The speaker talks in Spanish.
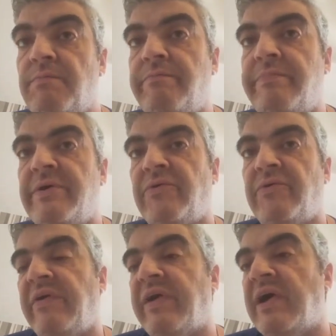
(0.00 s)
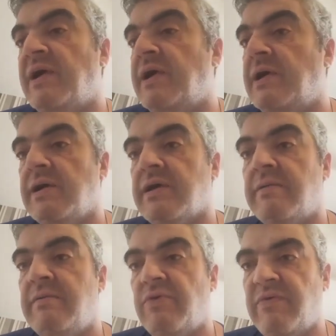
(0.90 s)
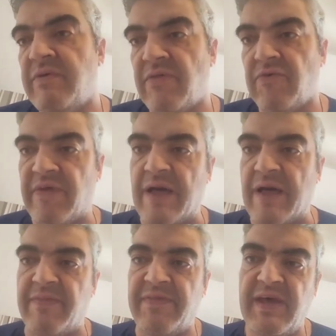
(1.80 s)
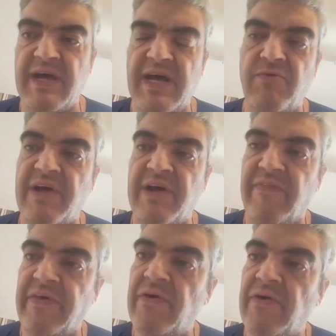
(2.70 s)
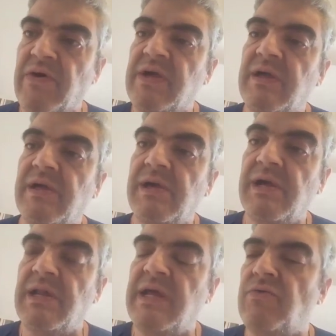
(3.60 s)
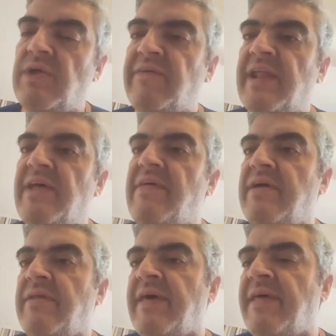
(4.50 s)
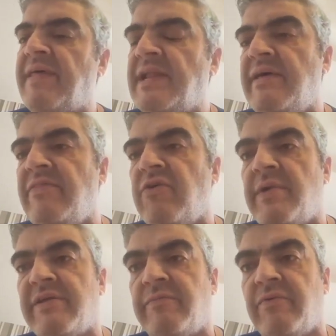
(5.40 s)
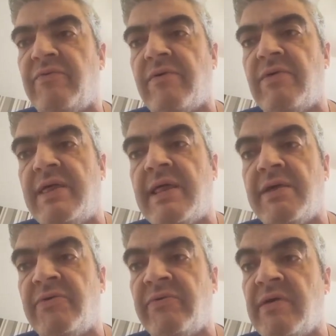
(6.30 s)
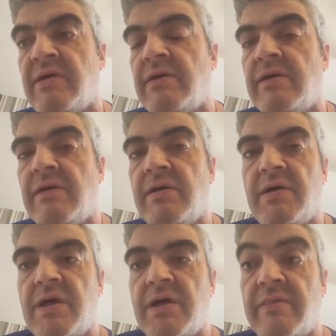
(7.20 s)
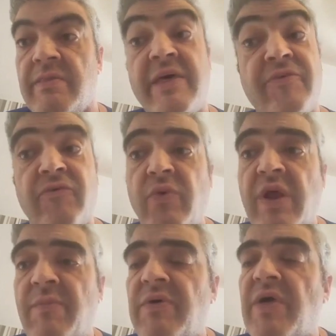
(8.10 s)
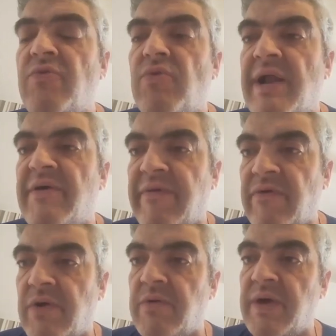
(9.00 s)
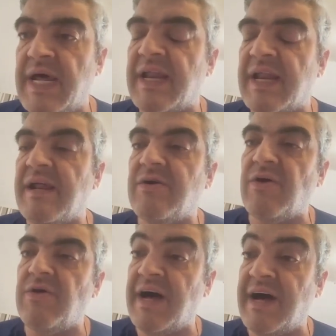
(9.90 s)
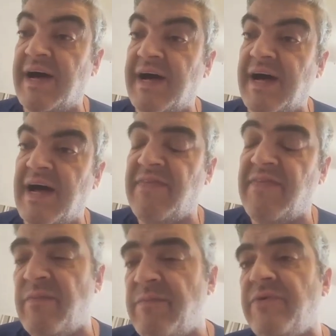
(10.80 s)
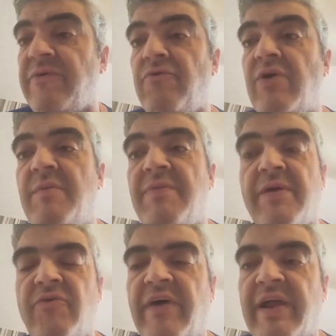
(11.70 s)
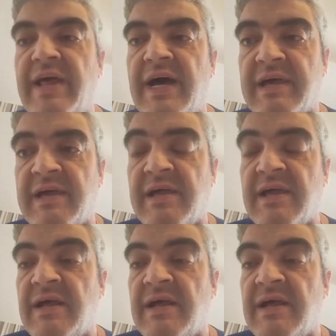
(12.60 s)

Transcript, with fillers: pero sí que, me produce una total apatía, un hastío y, y ningunas ganas de hacer nada ni de tomar responsabilidades. De hecho, si hubiera podido anular este webinar a, tiempo, seguramente no estaría aquí.